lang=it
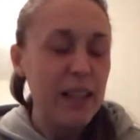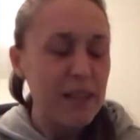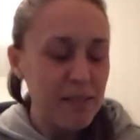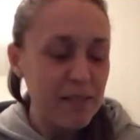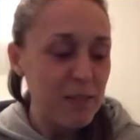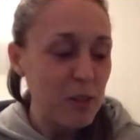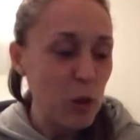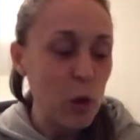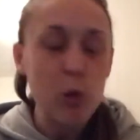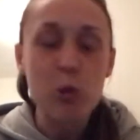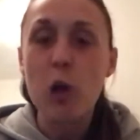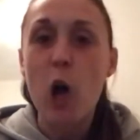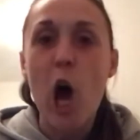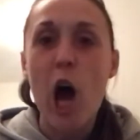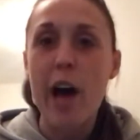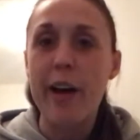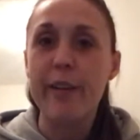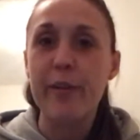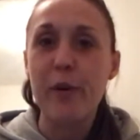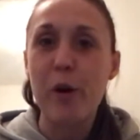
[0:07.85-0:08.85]
Non lo so,
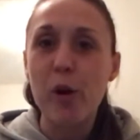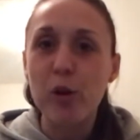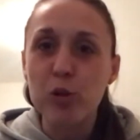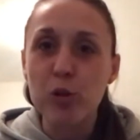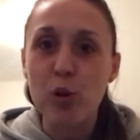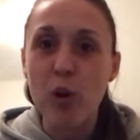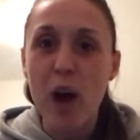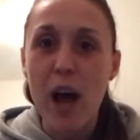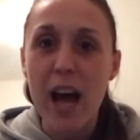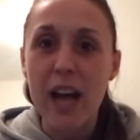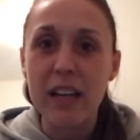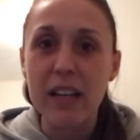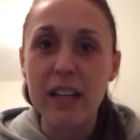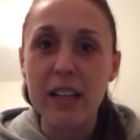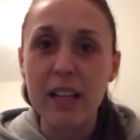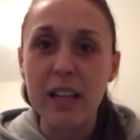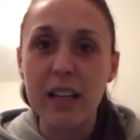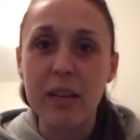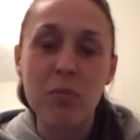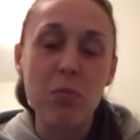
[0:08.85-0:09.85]
hanno otto
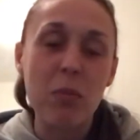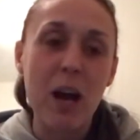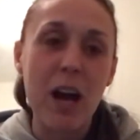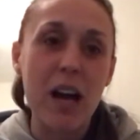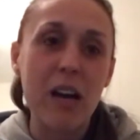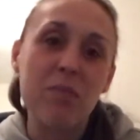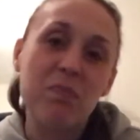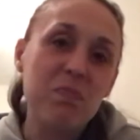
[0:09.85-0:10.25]
anni, ma